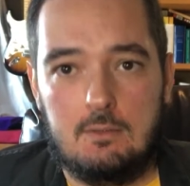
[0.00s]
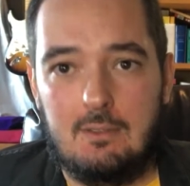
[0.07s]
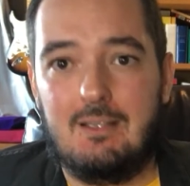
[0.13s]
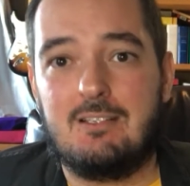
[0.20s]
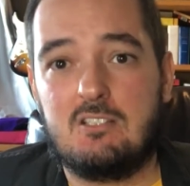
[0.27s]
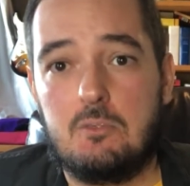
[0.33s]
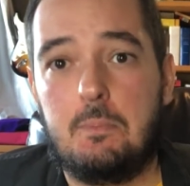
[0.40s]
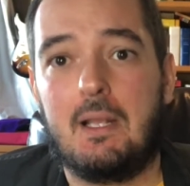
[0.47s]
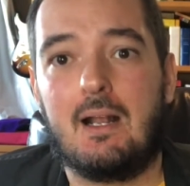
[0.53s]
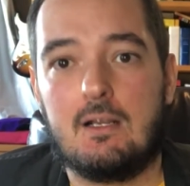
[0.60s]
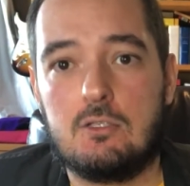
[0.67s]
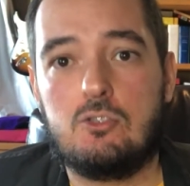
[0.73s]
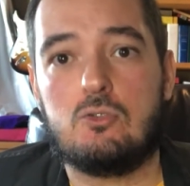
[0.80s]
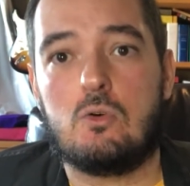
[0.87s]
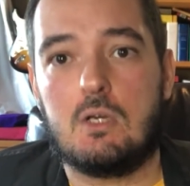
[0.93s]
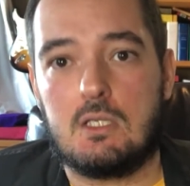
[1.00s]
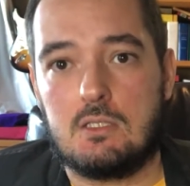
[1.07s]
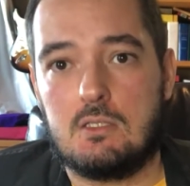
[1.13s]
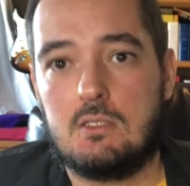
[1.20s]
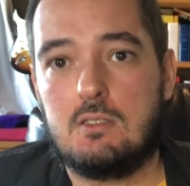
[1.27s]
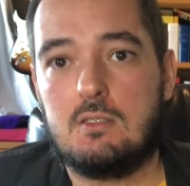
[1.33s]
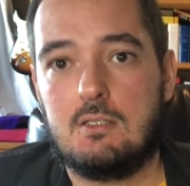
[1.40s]

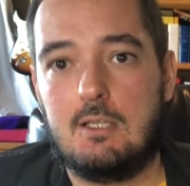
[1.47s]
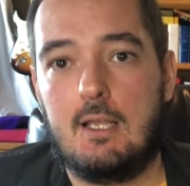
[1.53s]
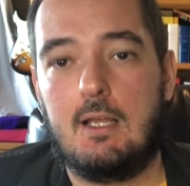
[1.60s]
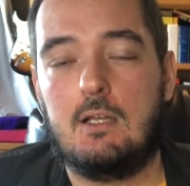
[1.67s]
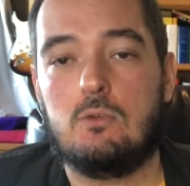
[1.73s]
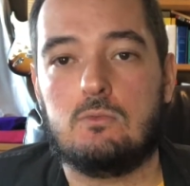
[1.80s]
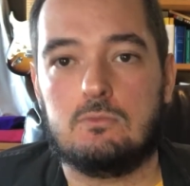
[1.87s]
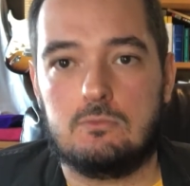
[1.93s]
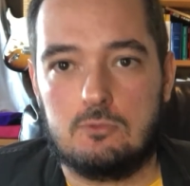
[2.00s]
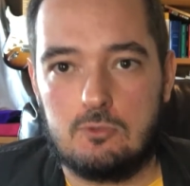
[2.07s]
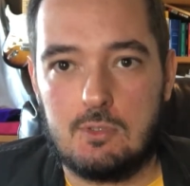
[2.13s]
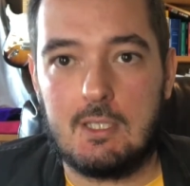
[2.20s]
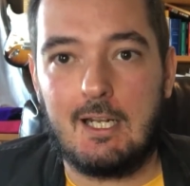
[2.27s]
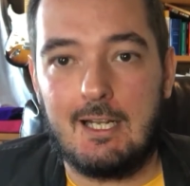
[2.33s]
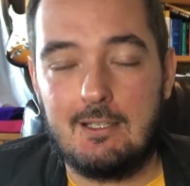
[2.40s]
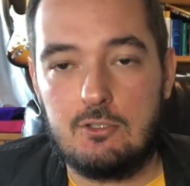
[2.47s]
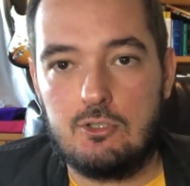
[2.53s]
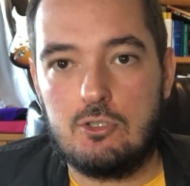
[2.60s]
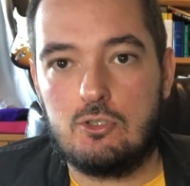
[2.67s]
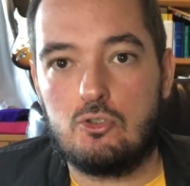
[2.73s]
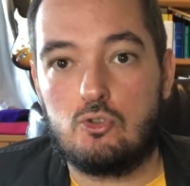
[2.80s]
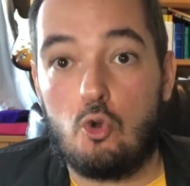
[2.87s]
inspirações dele, um dos
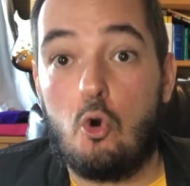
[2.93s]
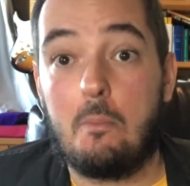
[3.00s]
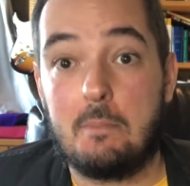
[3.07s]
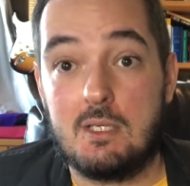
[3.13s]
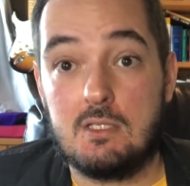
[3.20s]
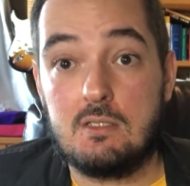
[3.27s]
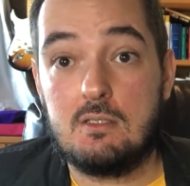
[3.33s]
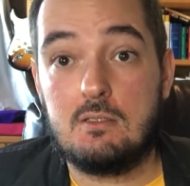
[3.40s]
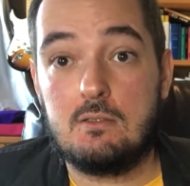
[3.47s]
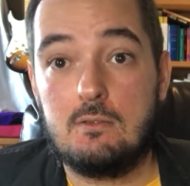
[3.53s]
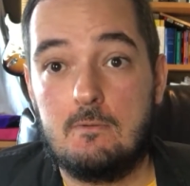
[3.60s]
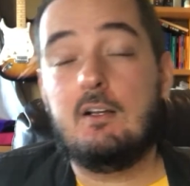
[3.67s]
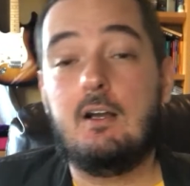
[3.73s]
grandes nomes.